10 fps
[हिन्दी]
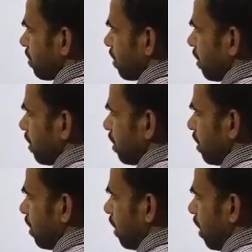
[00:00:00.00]
ओके
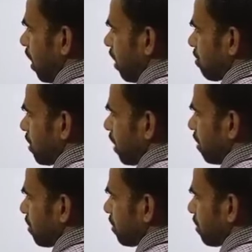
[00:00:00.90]
आपकी
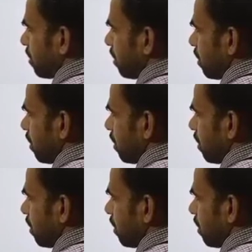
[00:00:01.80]
अवस्थिति